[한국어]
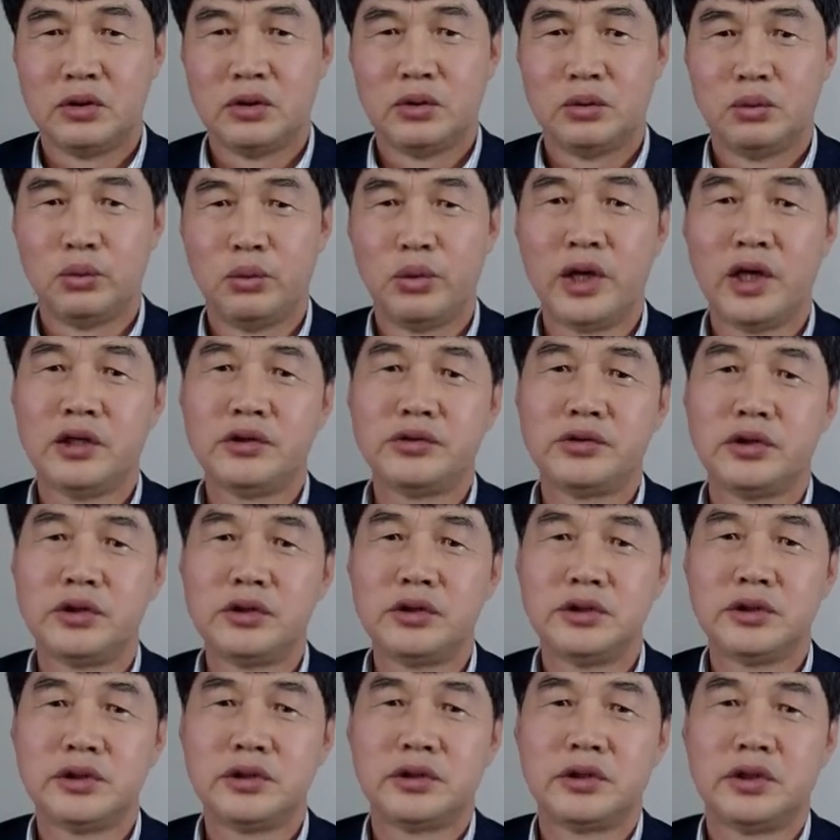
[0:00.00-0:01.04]
왜
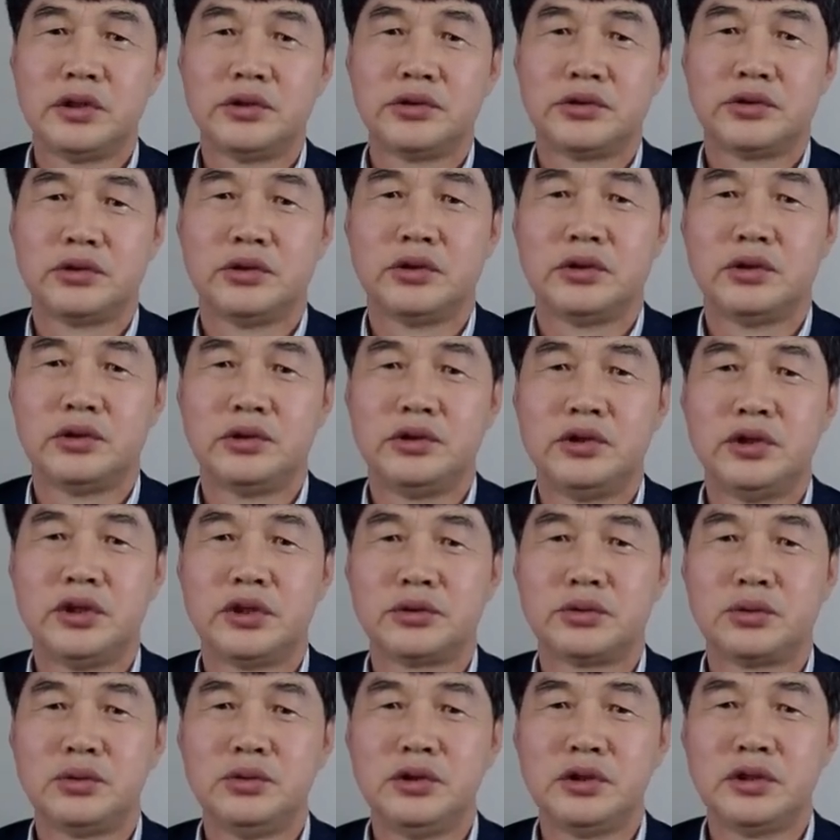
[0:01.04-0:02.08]
성령께서
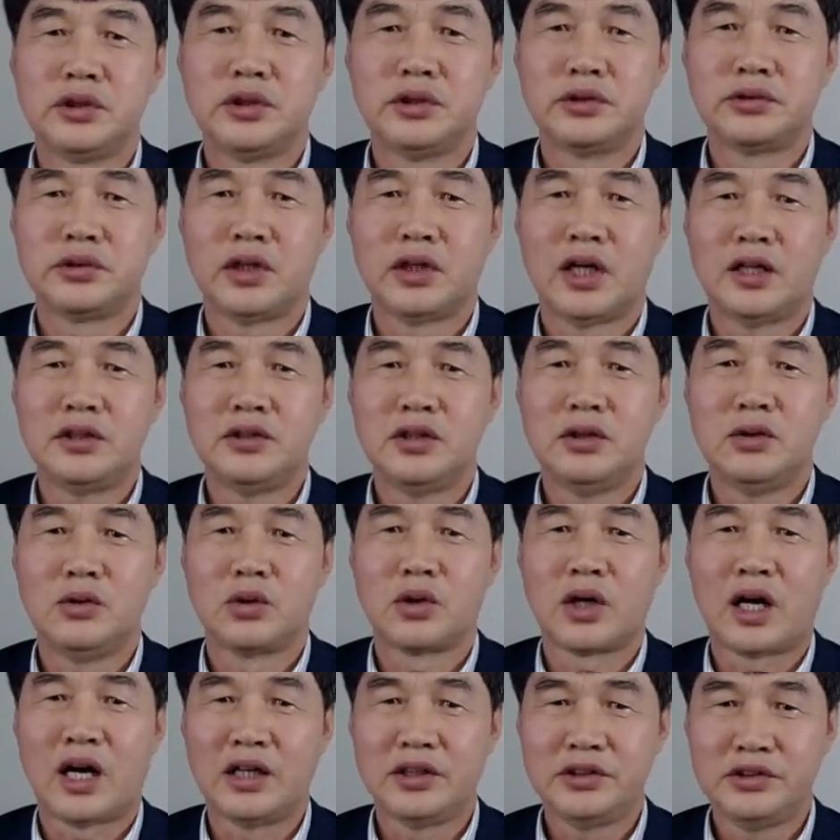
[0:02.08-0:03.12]
예수님께서 하늘로
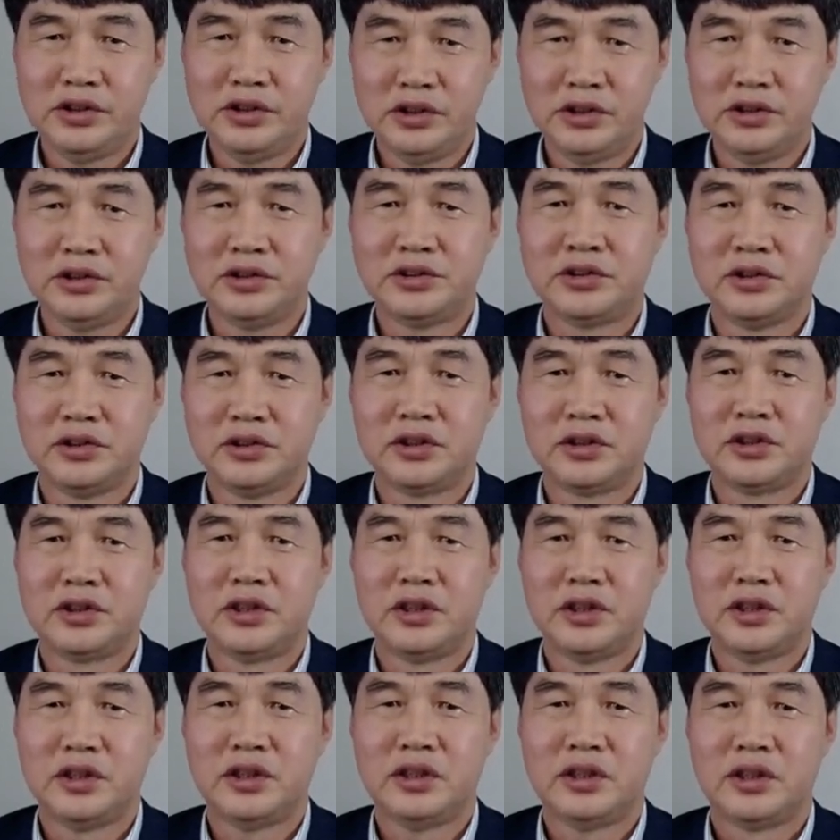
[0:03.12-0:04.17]
가셨을
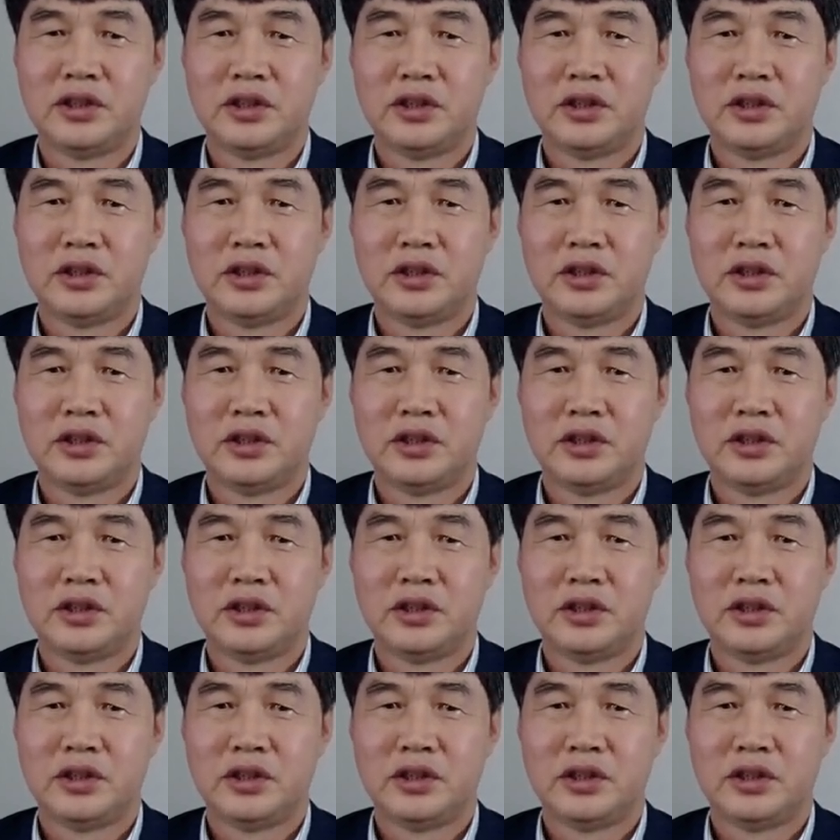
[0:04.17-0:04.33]
때